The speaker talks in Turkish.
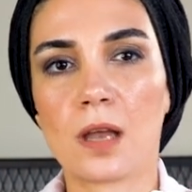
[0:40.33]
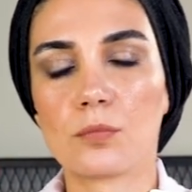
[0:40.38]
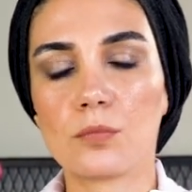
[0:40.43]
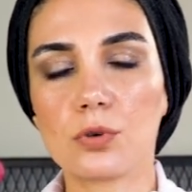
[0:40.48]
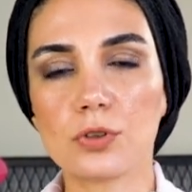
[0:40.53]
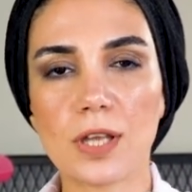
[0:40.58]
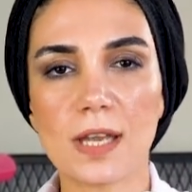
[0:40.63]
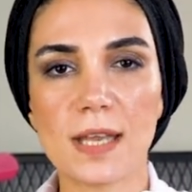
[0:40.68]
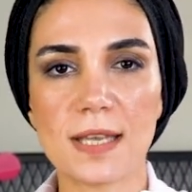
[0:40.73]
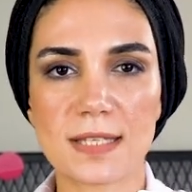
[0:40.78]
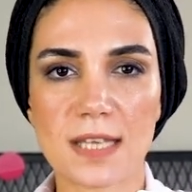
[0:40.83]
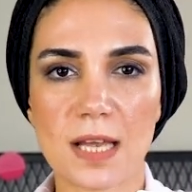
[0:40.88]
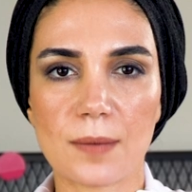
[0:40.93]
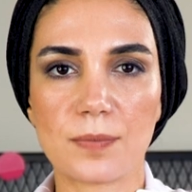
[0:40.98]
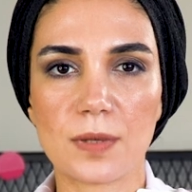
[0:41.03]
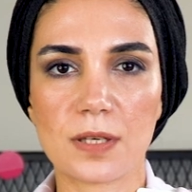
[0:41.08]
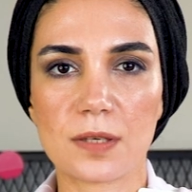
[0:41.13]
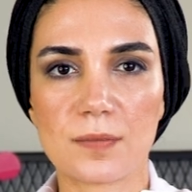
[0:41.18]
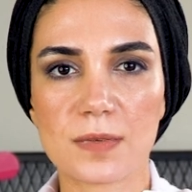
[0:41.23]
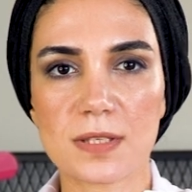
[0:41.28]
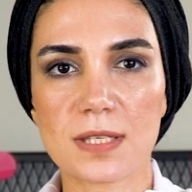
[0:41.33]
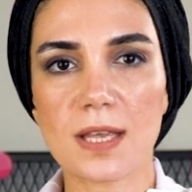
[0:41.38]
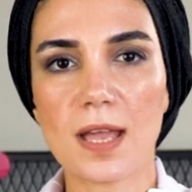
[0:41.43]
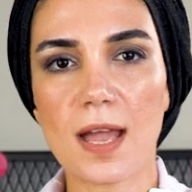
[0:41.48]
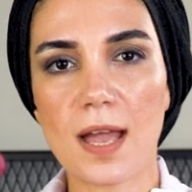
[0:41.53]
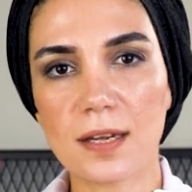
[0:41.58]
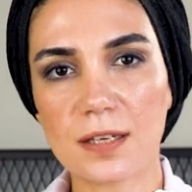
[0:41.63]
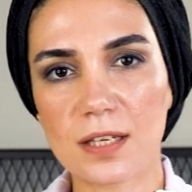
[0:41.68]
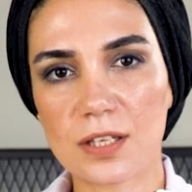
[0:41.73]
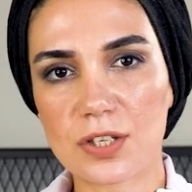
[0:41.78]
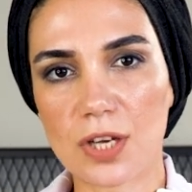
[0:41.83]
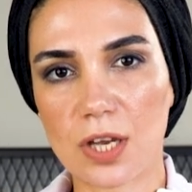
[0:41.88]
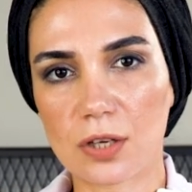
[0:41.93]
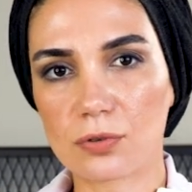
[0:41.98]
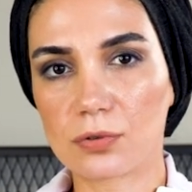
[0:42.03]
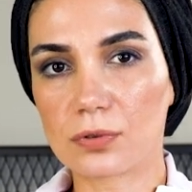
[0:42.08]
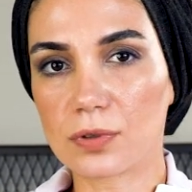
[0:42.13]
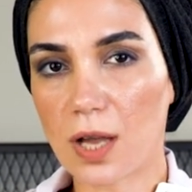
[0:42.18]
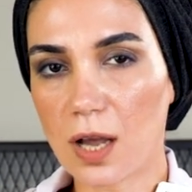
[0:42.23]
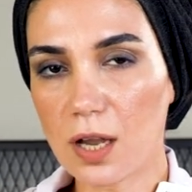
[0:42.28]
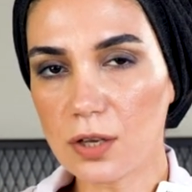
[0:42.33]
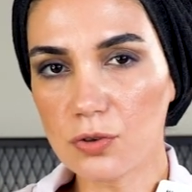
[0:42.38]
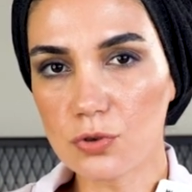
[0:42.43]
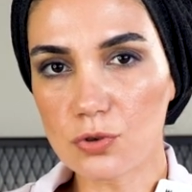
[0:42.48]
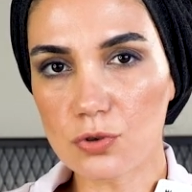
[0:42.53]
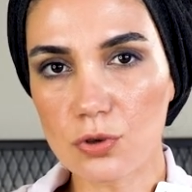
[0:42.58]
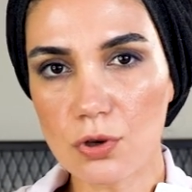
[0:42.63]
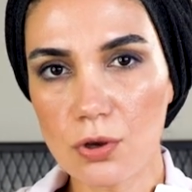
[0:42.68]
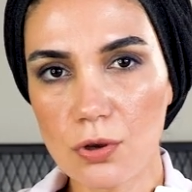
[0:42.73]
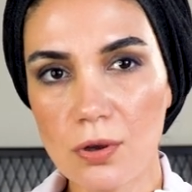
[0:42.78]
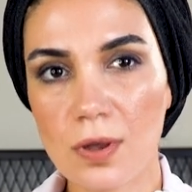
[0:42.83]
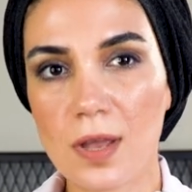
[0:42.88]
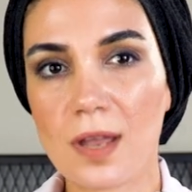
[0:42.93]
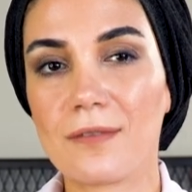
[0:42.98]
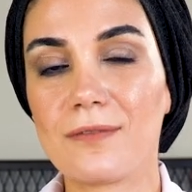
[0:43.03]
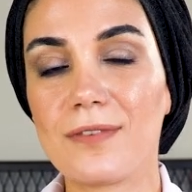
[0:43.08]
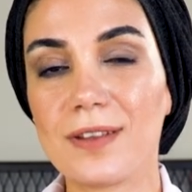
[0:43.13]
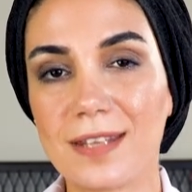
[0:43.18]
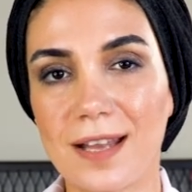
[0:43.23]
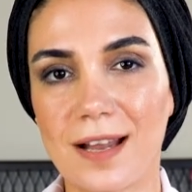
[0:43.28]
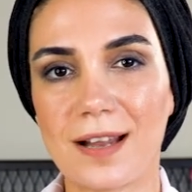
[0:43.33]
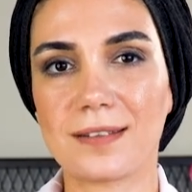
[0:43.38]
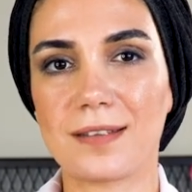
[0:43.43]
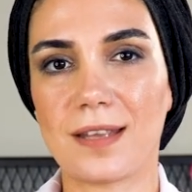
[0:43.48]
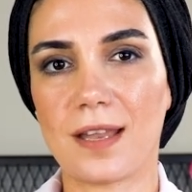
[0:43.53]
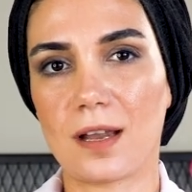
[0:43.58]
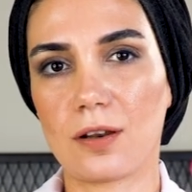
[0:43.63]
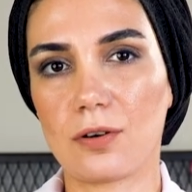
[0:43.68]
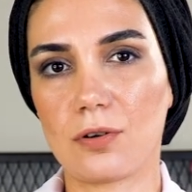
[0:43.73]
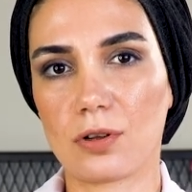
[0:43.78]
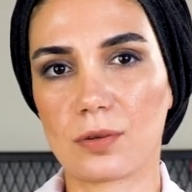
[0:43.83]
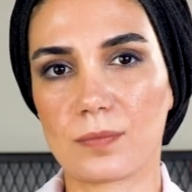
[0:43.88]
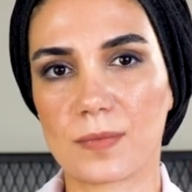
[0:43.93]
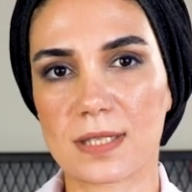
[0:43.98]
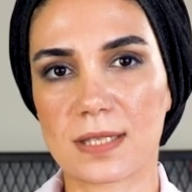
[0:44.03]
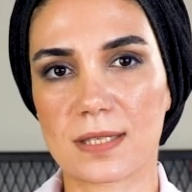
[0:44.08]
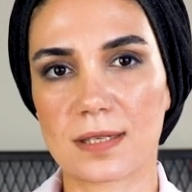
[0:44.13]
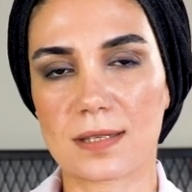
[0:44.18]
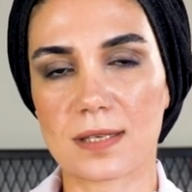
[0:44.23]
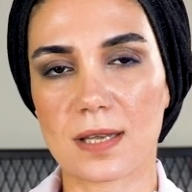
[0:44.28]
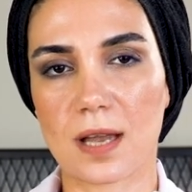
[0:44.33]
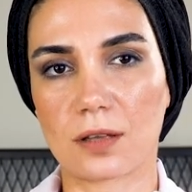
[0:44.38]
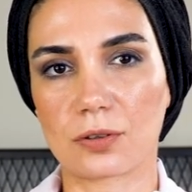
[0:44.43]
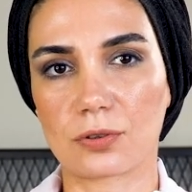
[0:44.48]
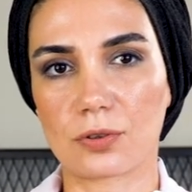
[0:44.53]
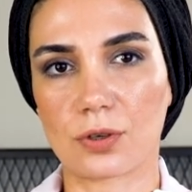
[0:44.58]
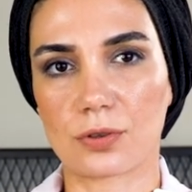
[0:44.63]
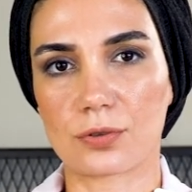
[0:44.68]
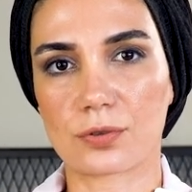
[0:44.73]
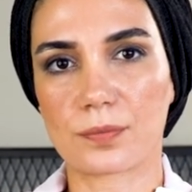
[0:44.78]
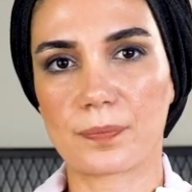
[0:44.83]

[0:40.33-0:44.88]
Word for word: Bu da hesaplarımızı her geçen gün daha güçlü ve daha değerli olmasını sağlıyor.